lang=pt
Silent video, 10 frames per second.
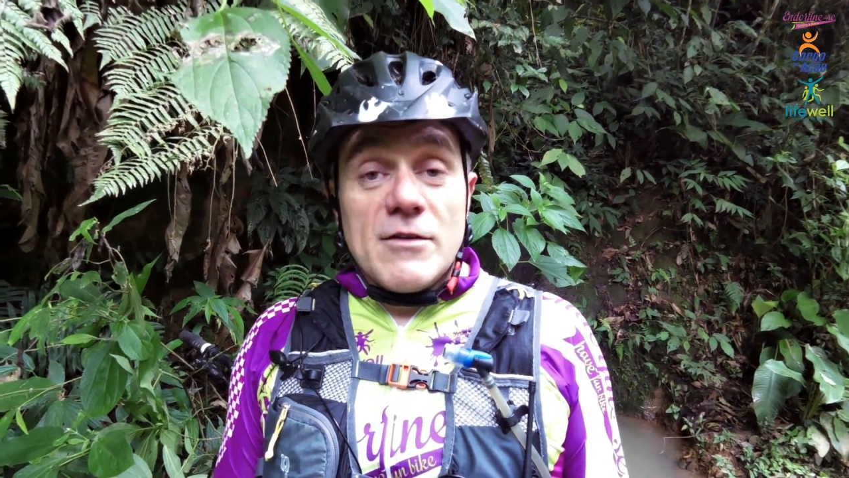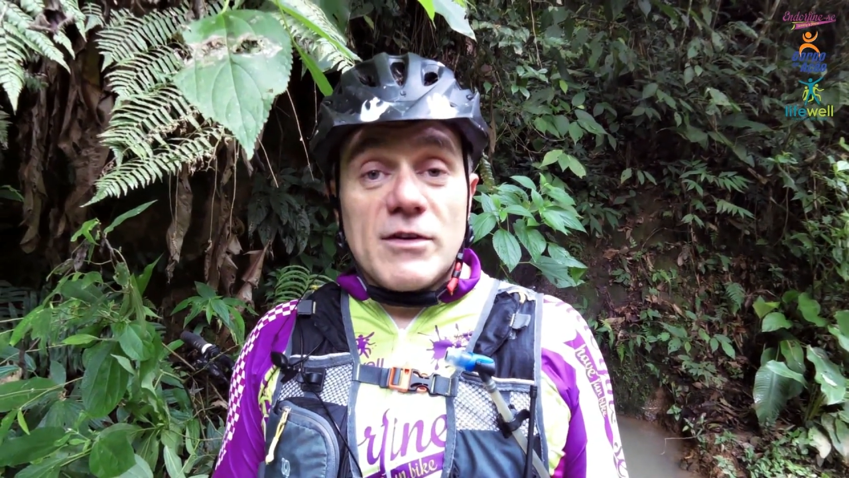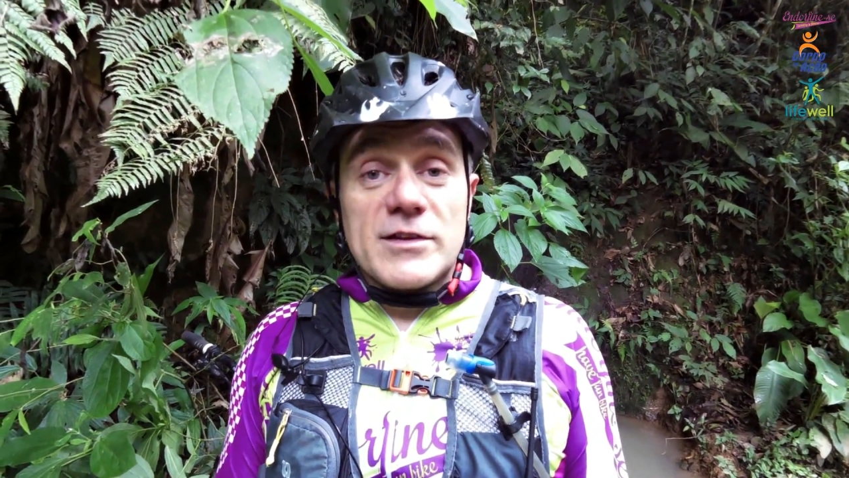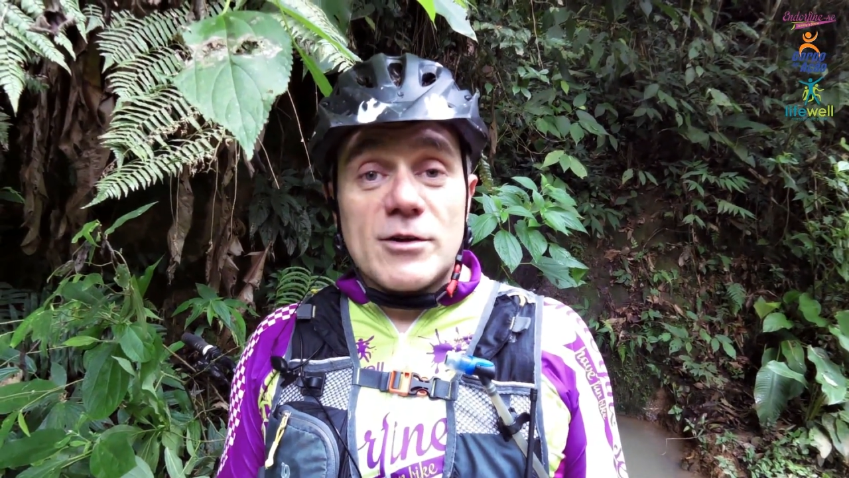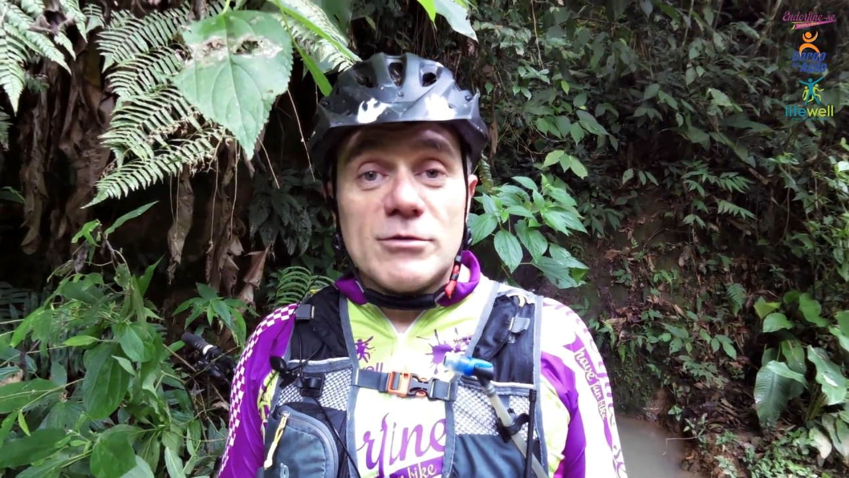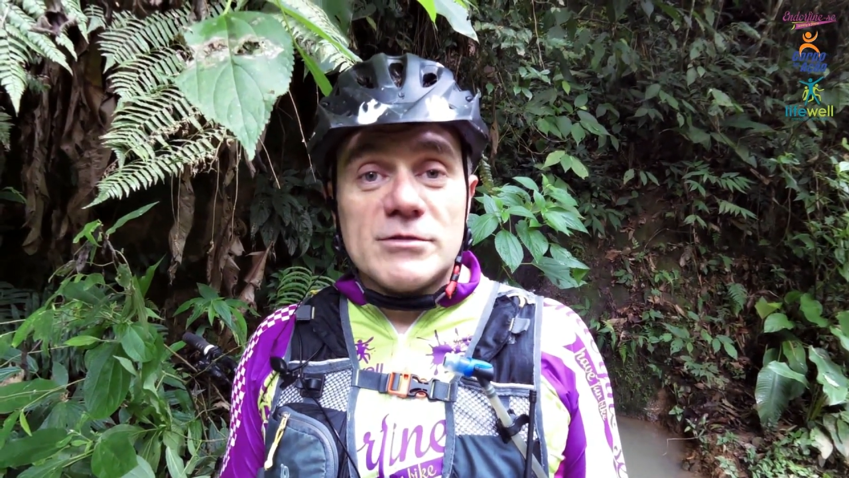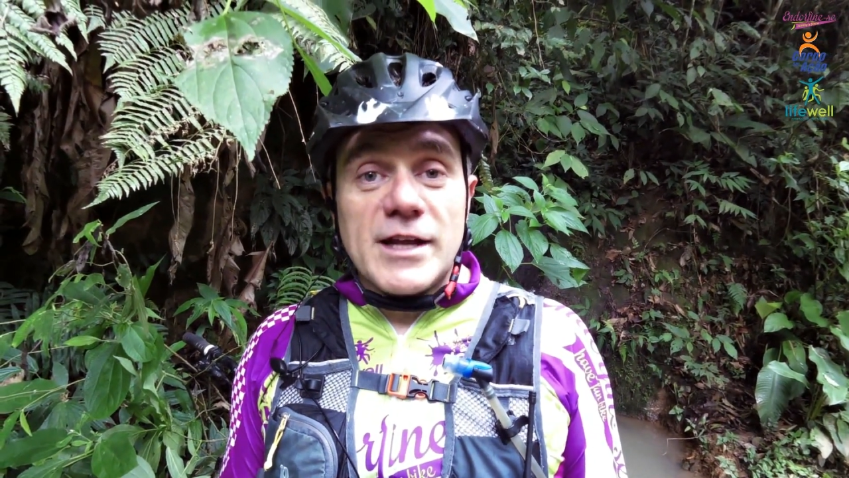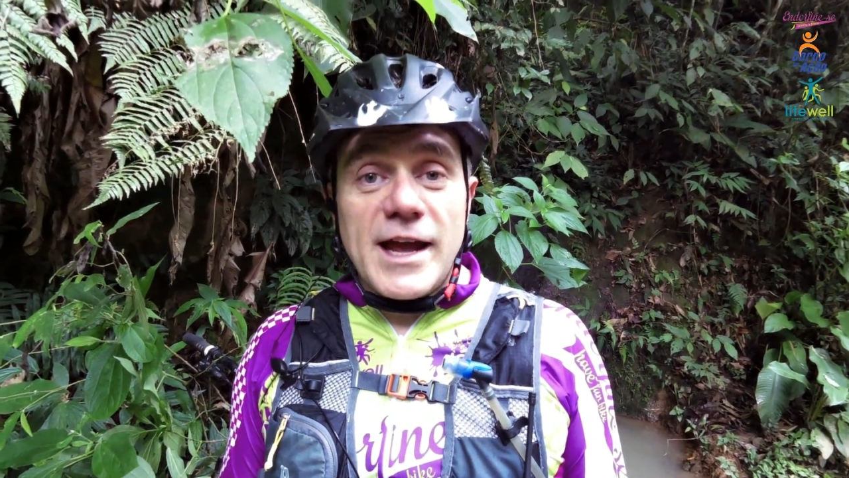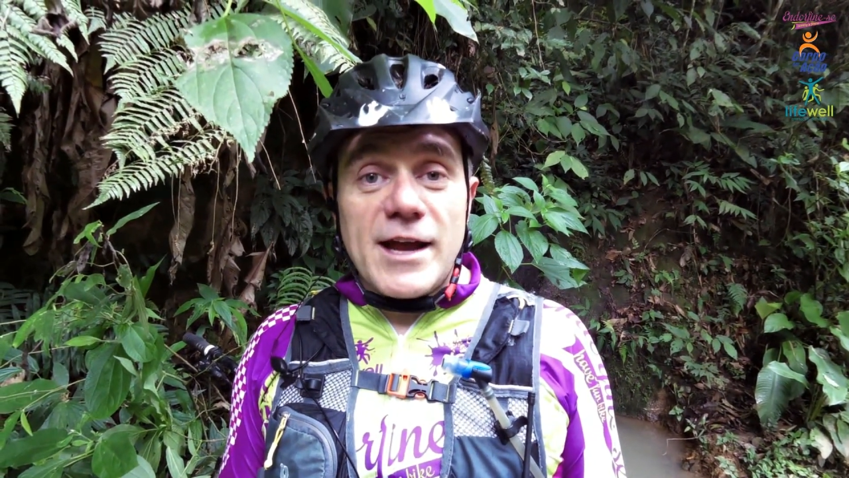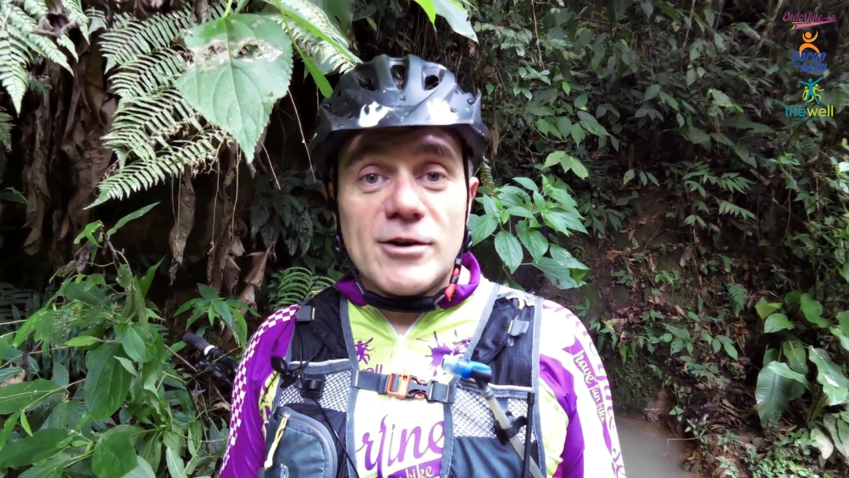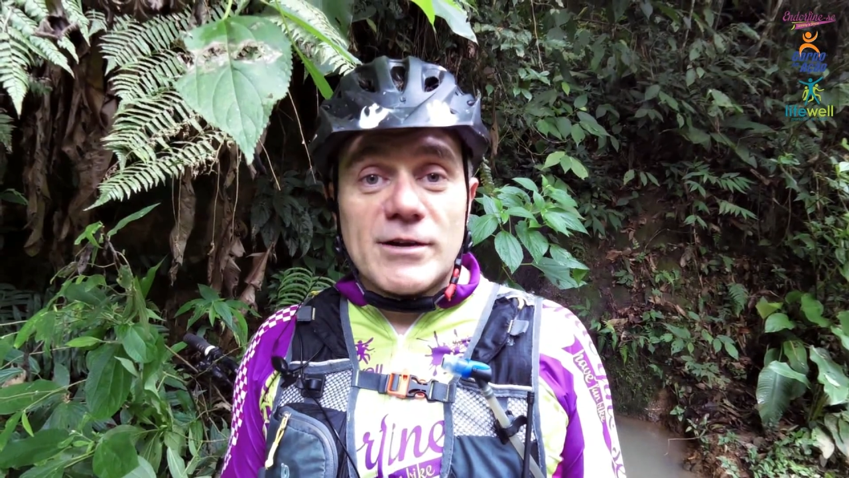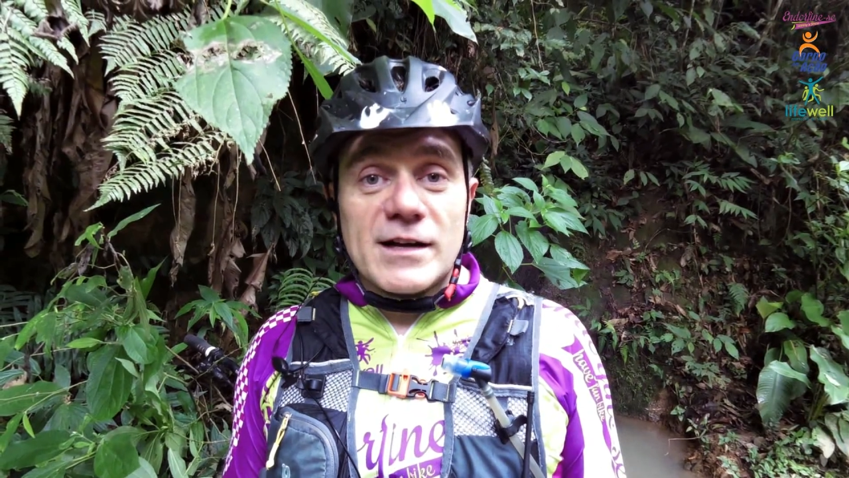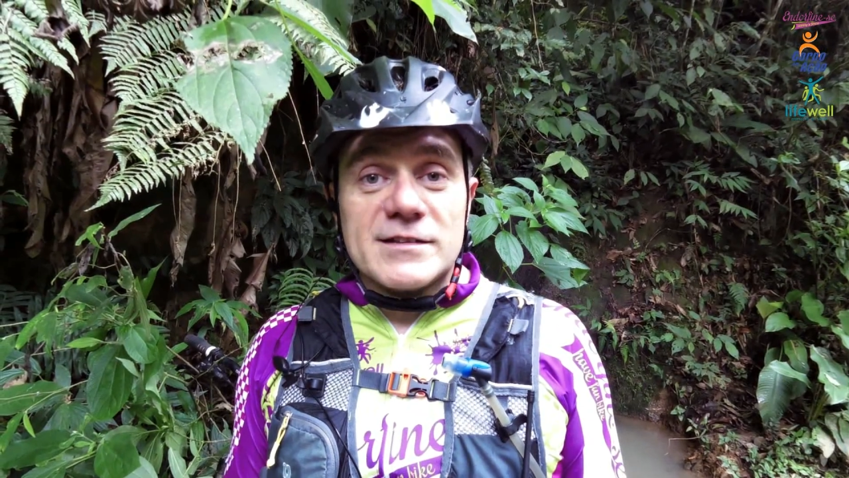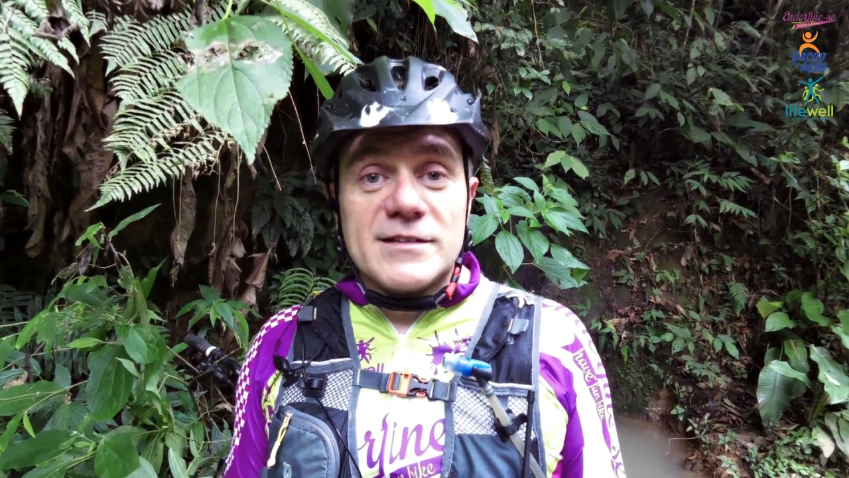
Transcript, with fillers: fazendo um treino nas